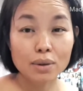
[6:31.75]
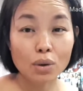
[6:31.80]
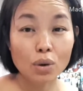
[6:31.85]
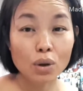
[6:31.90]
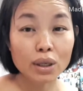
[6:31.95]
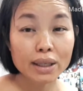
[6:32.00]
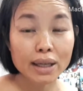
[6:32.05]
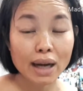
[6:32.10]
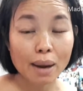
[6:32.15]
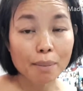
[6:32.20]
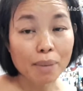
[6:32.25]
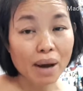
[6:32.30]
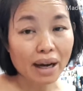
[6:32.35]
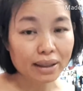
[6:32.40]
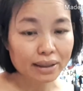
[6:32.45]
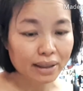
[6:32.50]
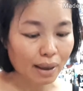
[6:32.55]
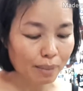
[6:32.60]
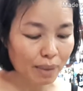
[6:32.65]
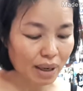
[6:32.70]
รดน้ำผัก
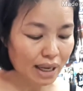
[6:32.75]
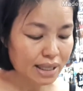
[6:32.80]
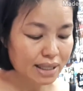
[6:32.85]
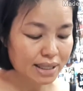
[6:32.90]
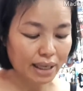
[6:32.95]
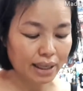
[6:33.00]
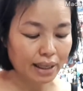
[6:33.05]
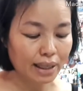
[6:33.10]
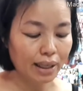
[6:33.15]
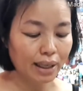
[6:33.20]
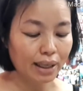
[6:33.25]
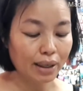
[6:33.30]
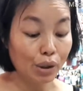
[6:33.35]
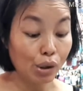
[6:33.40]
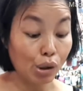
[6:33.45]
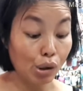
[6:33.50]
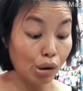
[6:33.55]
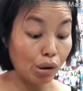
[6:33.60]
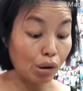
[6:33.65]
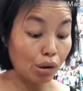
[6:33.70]
ทำอะไรเสร็จนะคะ
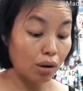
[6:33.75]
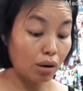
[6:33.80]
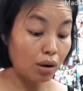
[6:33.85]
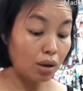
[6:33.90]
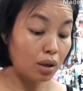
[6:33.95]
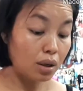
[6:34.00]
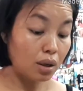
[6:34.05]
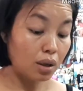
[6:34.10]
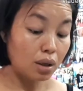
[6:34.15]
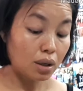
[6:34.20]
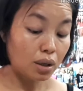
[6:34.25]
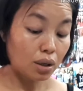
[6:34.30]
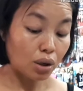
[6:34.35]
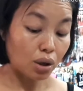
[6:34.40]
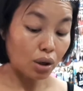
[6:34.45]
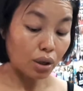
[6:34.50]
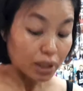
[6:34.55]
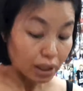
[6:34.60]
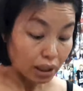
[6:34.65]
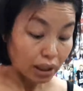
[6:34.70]
ก็
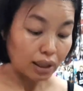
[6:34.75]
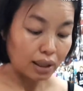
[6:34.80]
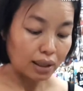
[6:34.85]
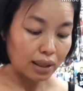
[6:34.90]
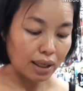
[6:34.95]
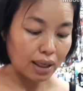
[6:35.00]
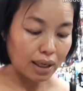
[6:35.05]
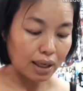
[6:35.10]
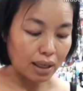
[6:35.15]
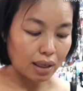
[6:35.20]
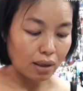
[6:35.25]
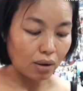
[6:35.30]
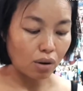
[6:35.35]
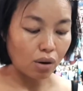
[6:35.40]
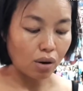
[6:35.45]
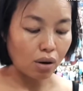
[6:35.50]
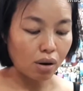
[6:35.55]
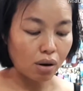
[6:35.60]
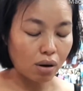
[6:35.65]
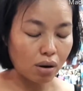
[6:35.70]
ก็ดึกนะคะ แล้ว
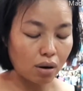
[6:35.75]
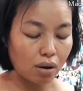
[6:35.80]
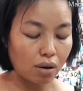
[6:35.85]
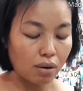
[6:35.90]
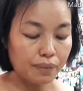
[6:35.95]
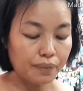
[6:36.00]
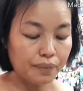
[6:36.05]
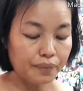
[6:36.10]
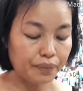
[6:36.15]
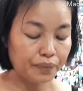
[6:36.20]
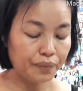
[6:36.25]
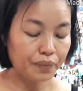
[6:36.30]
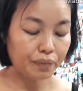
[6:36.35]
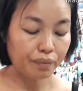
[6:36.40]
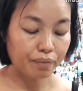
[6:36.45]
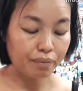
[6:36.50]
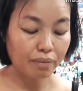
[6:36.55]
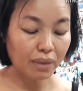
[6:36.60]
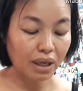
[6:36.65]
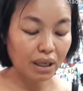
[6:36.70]
ก็
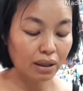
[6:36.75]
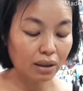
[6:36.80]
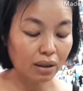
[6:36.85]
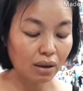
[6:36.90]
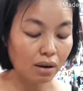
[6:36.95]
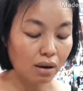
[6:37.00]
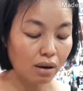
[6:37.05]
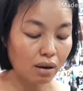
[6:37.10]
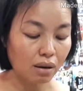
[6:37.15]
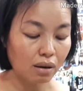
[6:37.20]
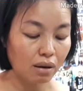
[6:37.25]
มันก็